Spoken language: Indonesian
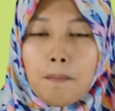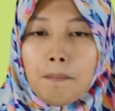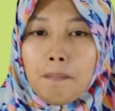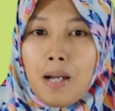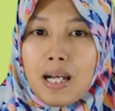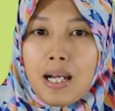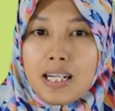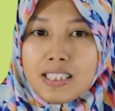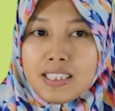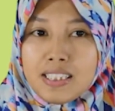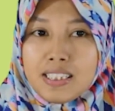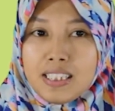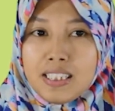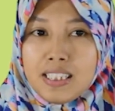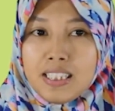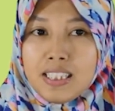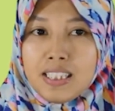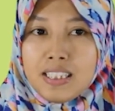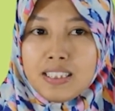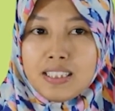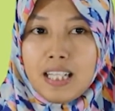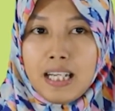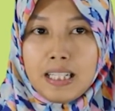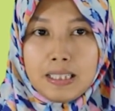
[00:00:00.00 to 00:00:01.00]

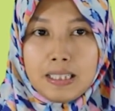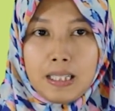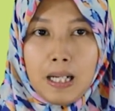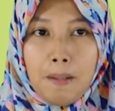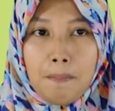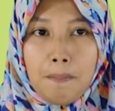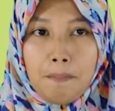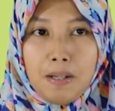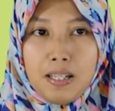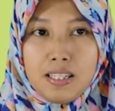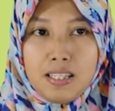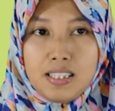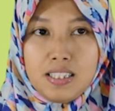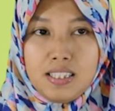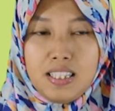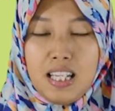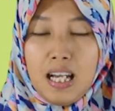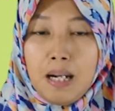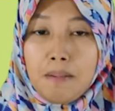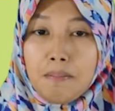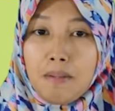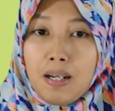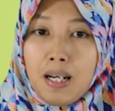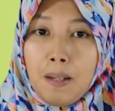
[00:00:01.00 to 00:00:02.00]
padi dan kapas
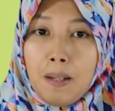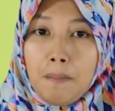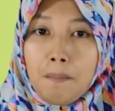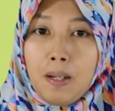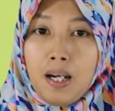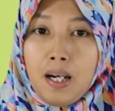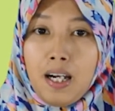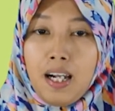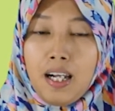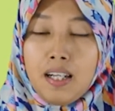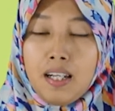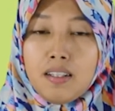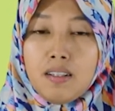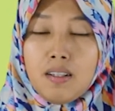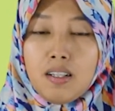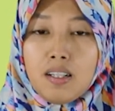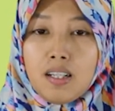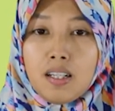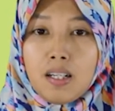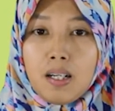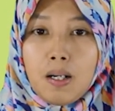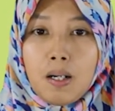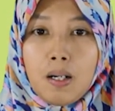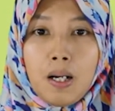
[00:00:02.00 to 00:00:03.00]
yang melambangkan
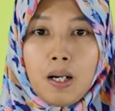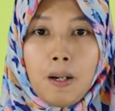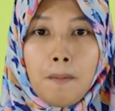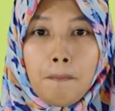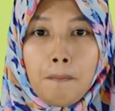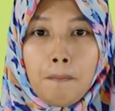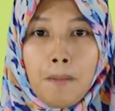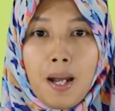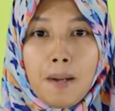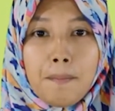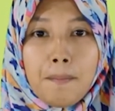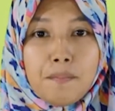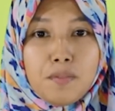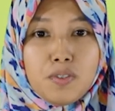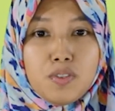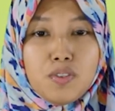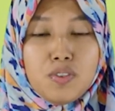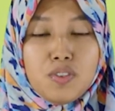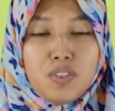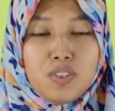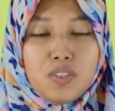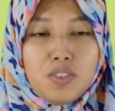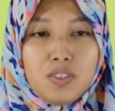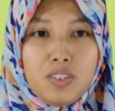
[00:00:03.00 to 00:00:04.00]

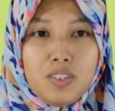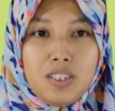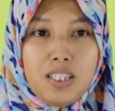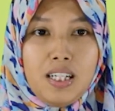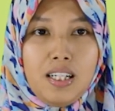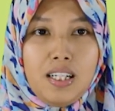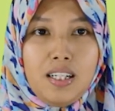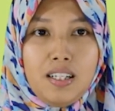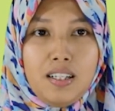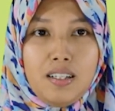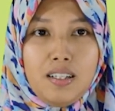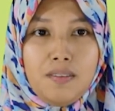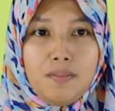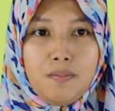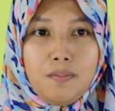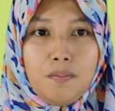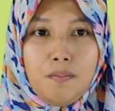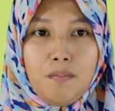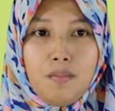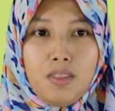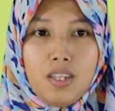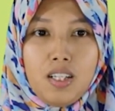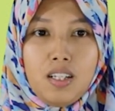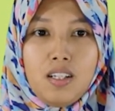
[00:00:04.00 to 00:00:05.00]
kemakmuran.
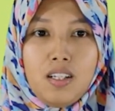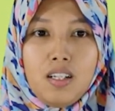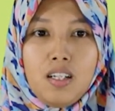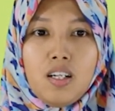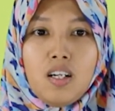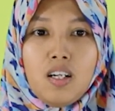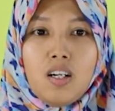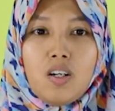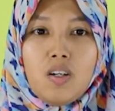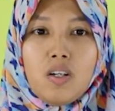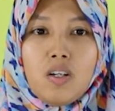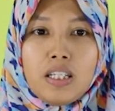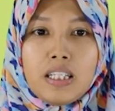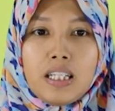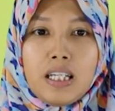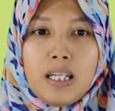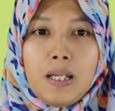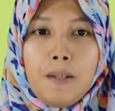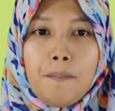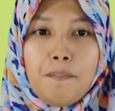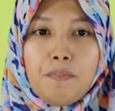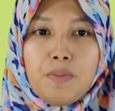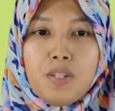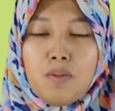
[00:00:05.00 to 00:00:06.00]

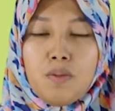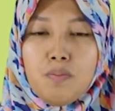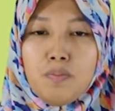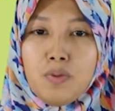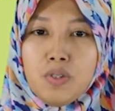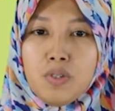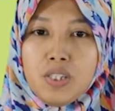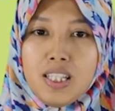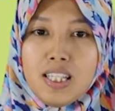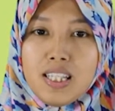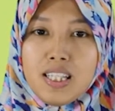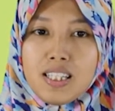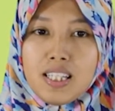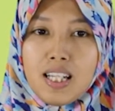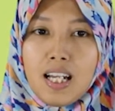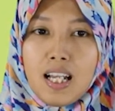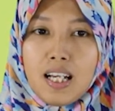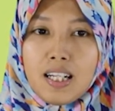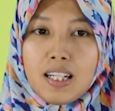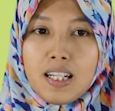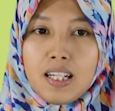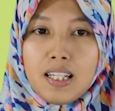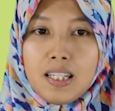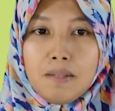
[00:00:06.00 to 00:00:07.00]
Oke, bunyi
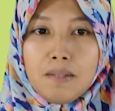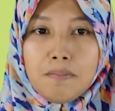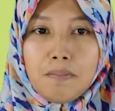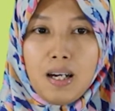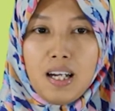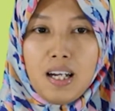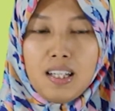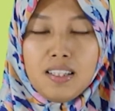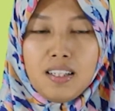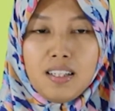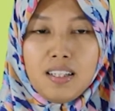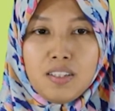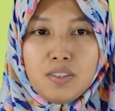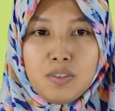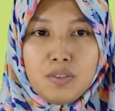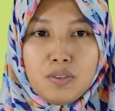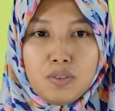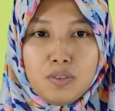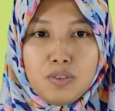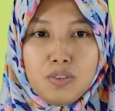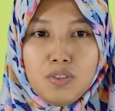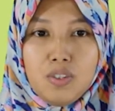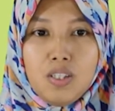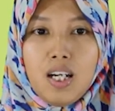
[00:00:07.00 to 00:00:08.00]
sila kelima
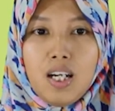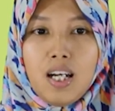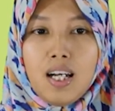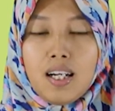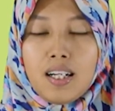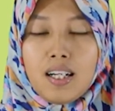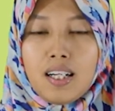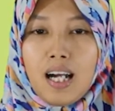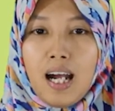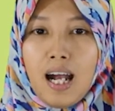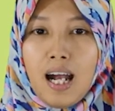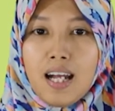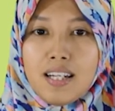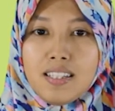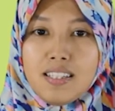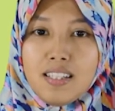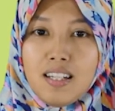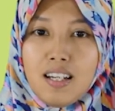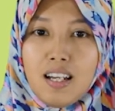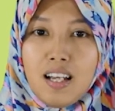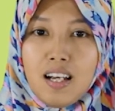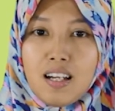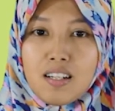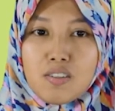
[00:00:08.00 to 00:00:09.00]
yaitu
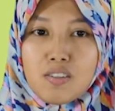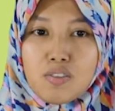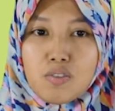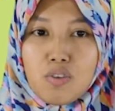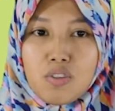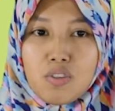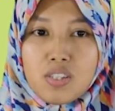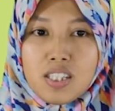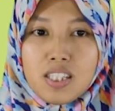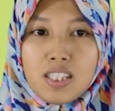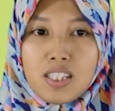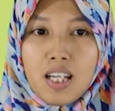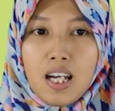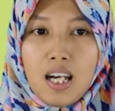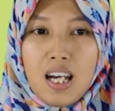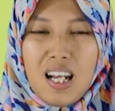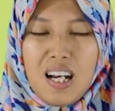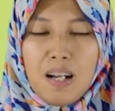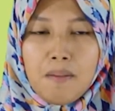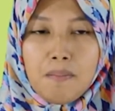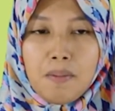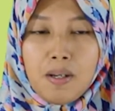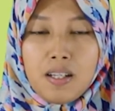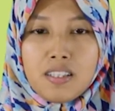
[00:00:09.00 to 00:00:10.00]
keadilan
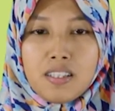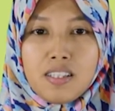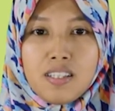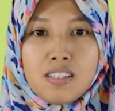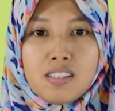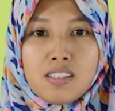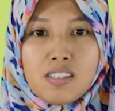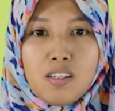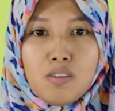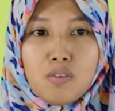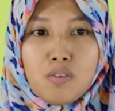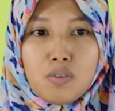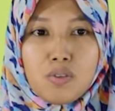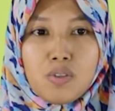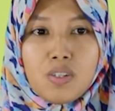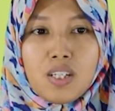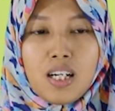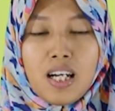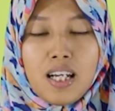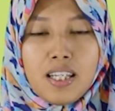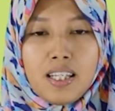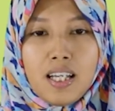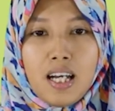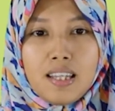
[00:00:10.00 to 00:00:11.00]
sosial bagi seluruh
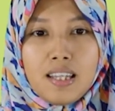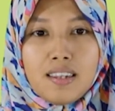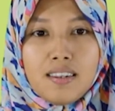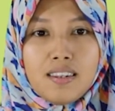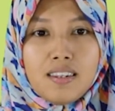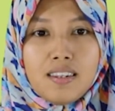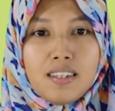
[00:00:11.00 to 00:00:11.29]
rakyat